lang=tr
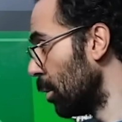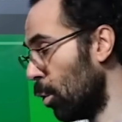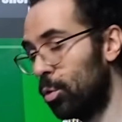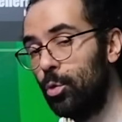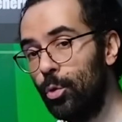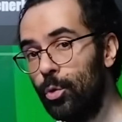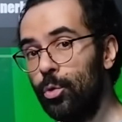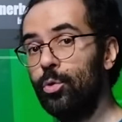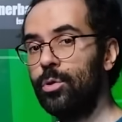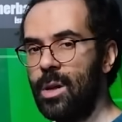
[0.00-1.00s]
o
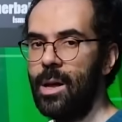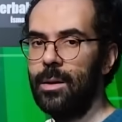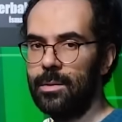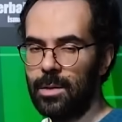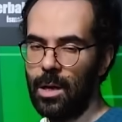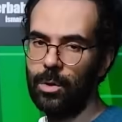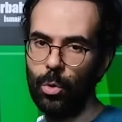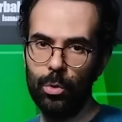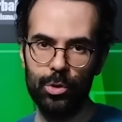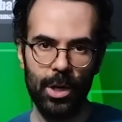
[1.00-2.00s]
duygunun da sahada
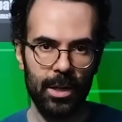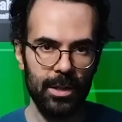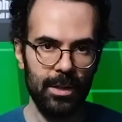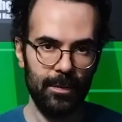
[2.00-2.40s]
olacağını